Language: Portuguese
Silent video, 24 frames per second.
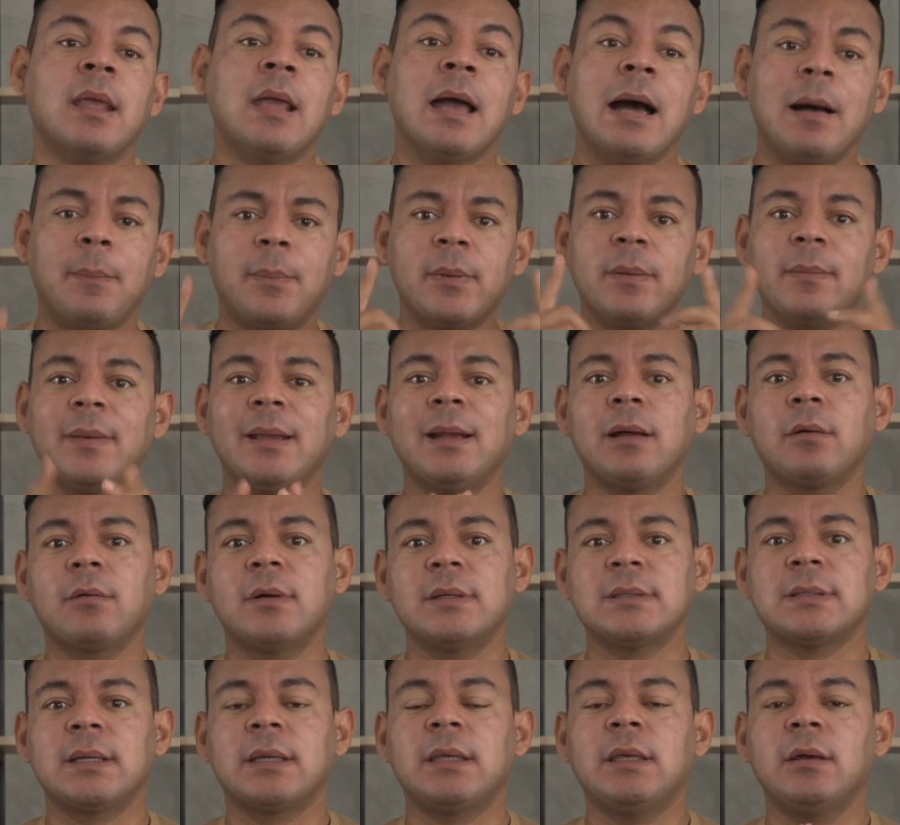A primeira
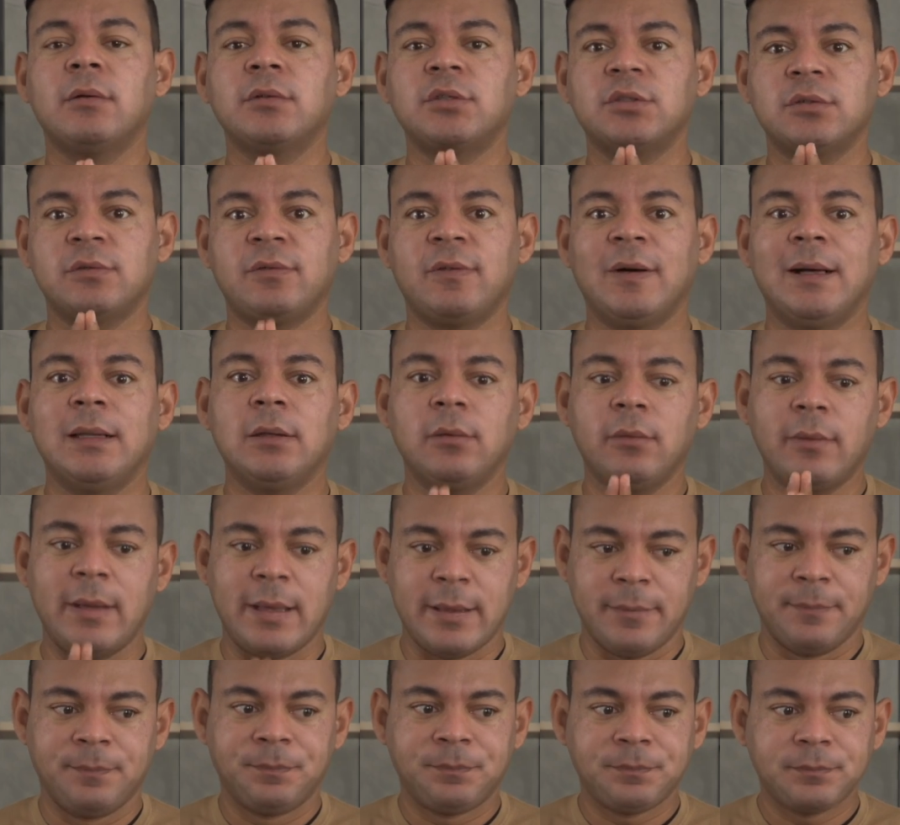coisa que eu te falo
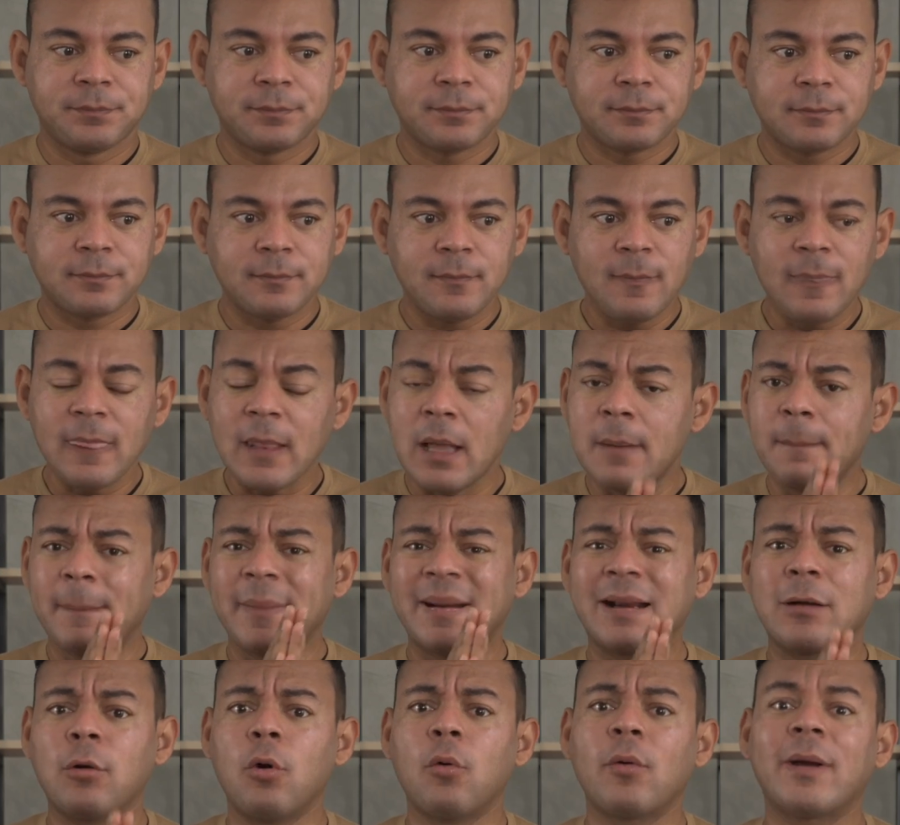é,
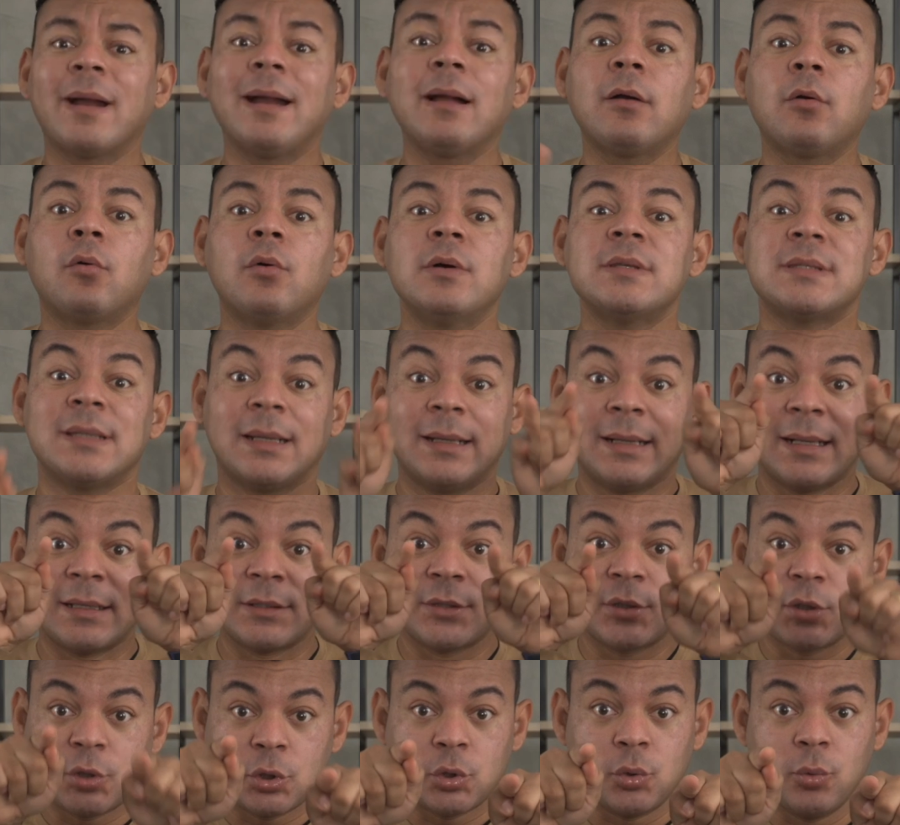para qualquer coisa na
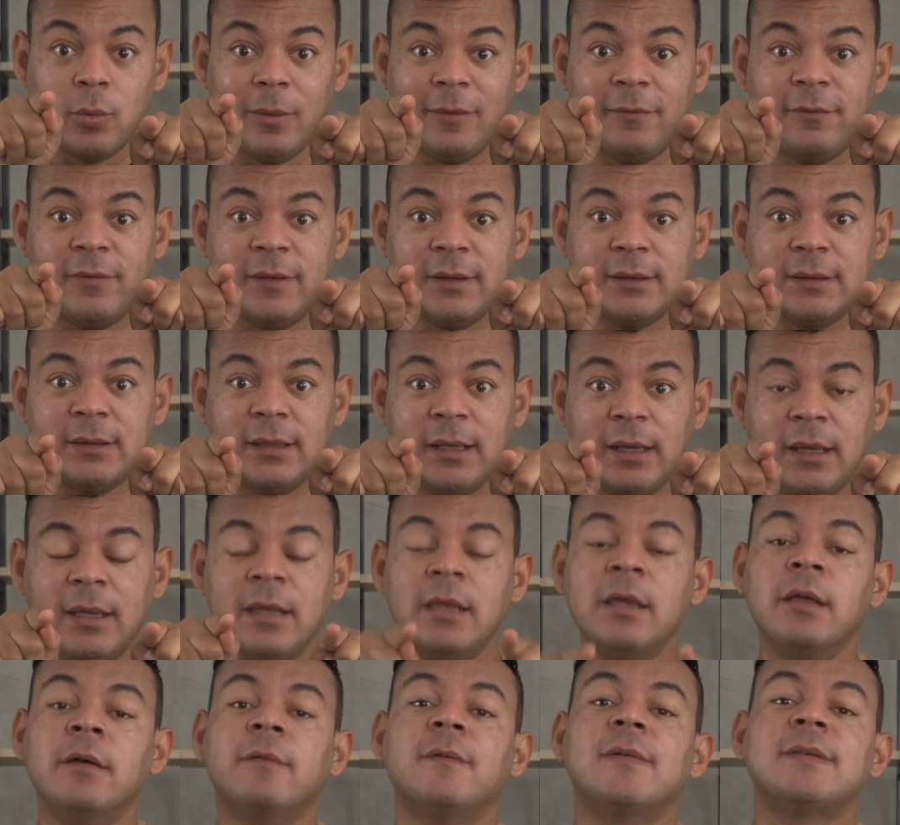sua vida,
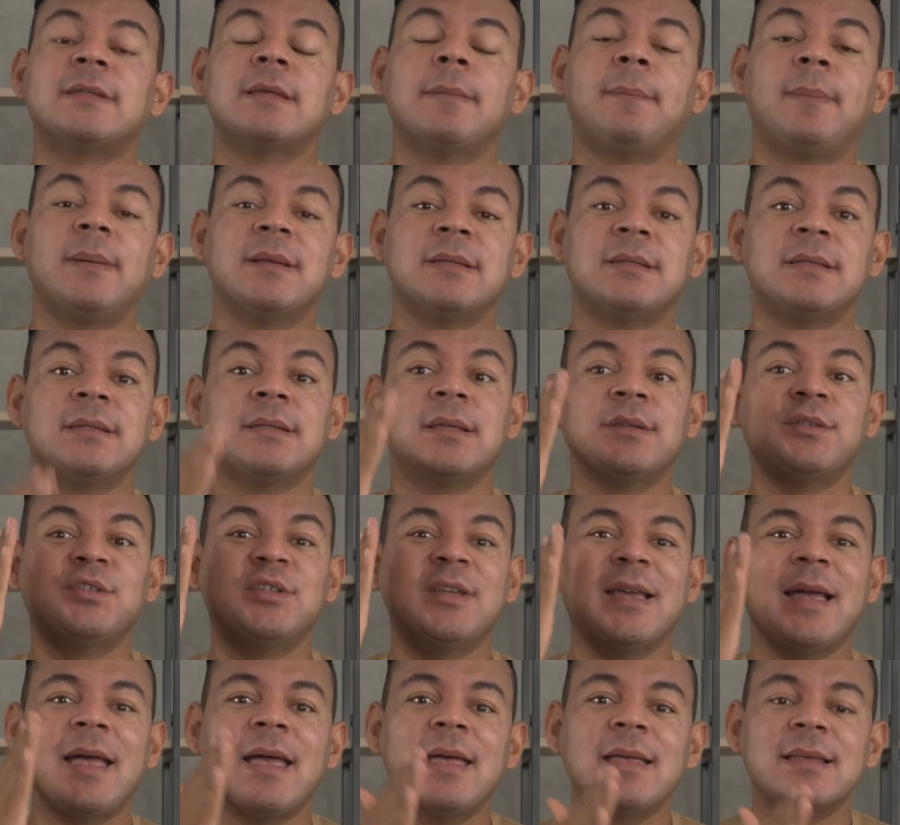você precisa
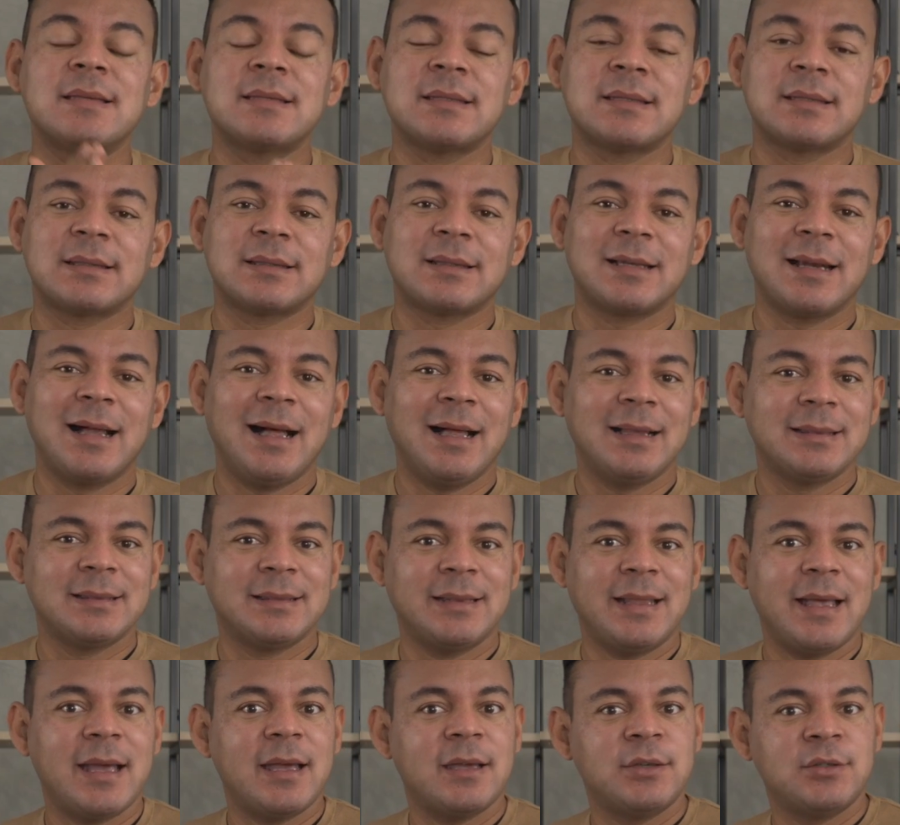de
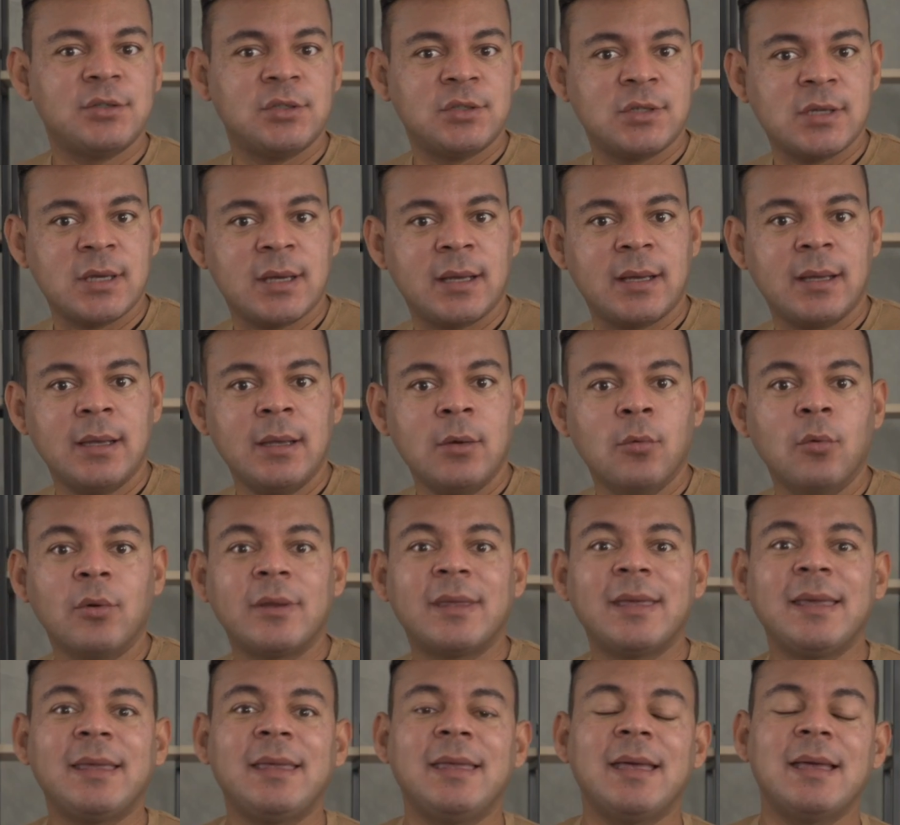estratégia. O
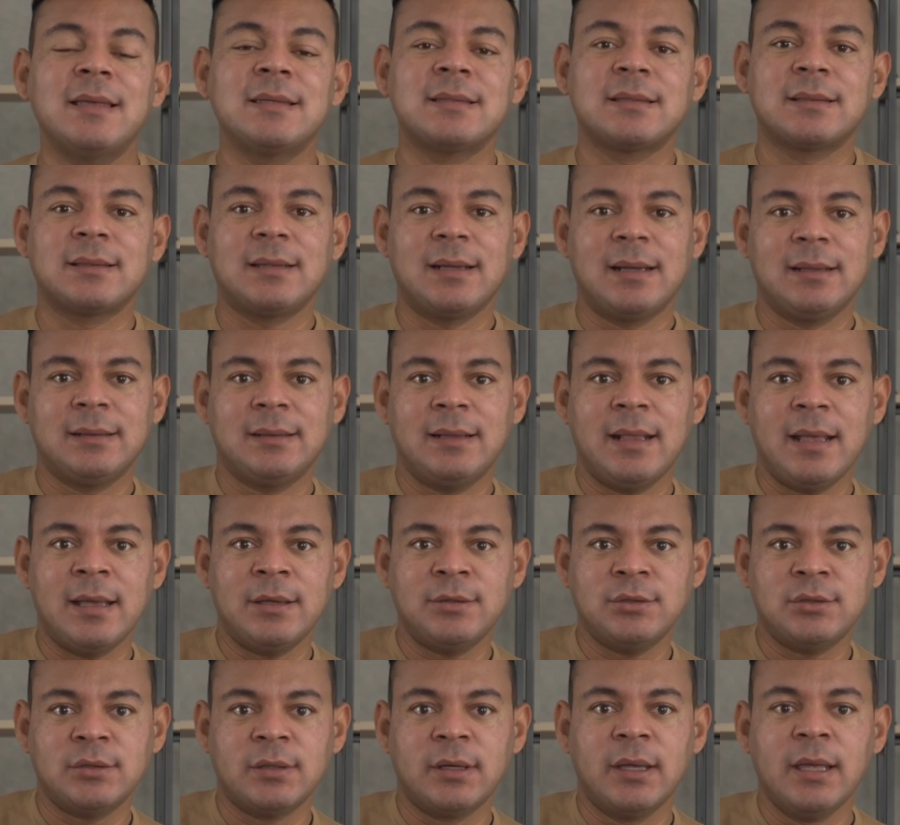que, que é
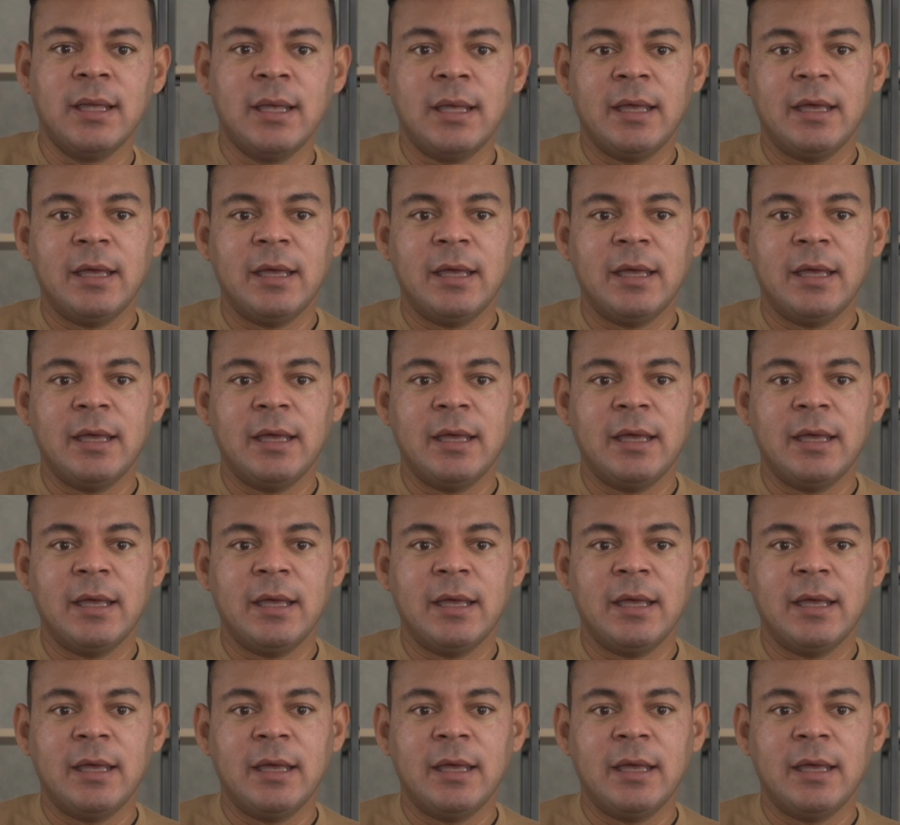estratégia?